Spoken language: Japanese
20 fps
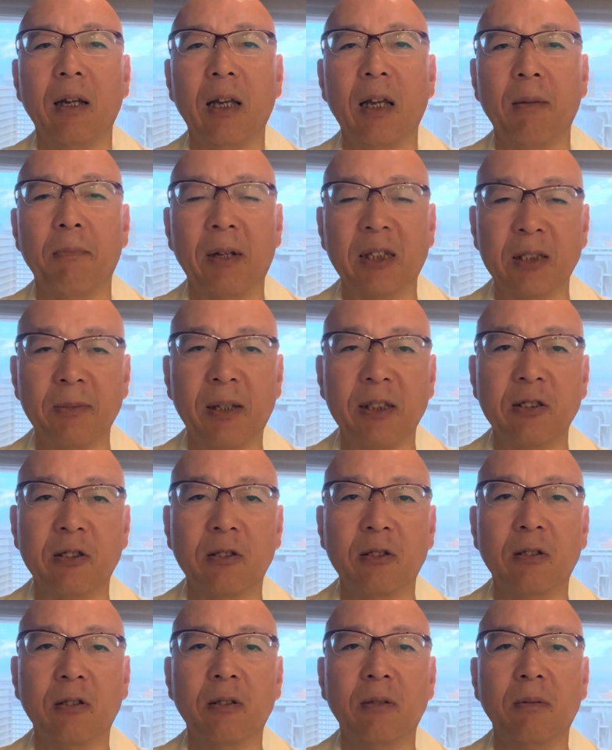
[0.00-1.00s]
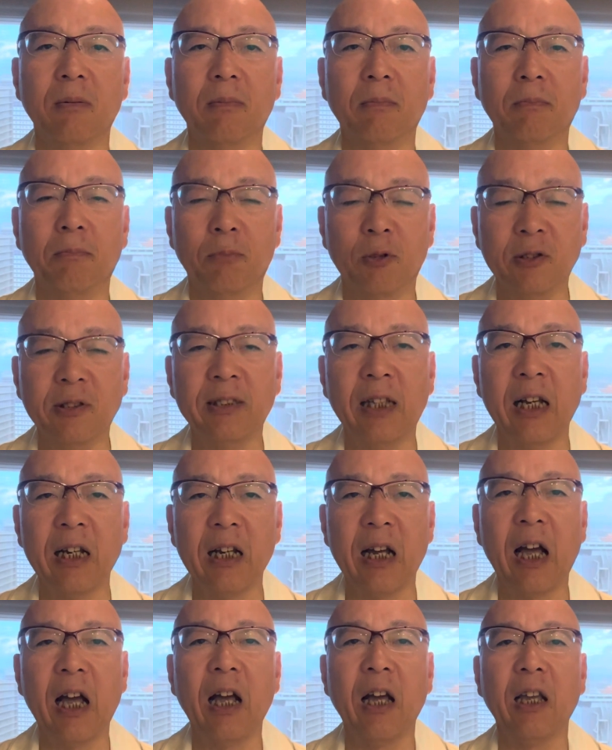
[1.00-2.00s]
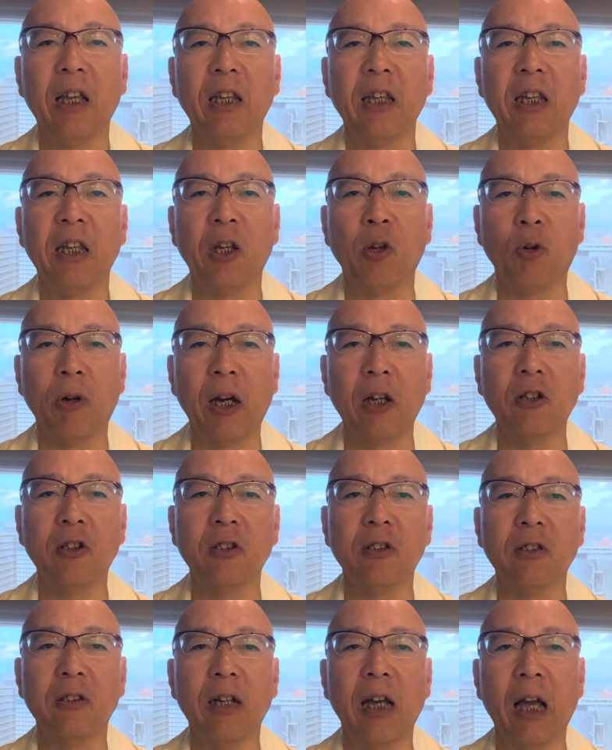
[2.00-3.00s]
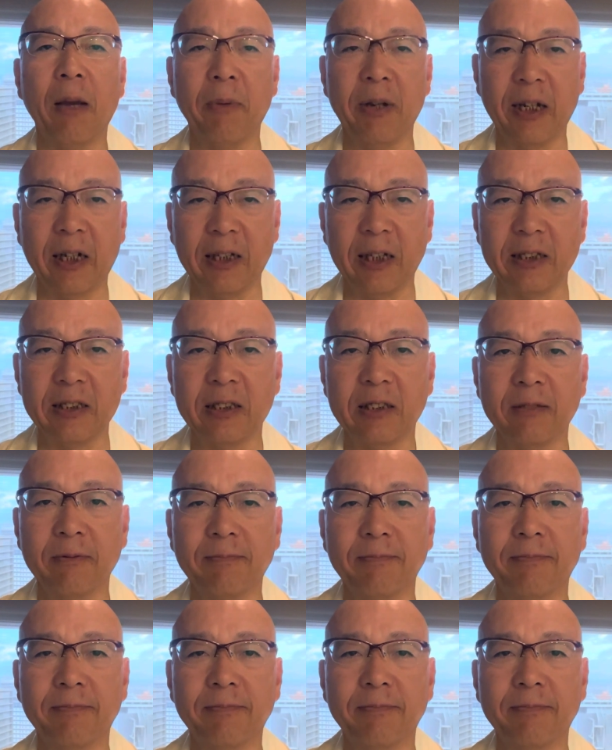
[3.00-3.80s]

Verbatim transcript: ますます分断が広がるアメリカです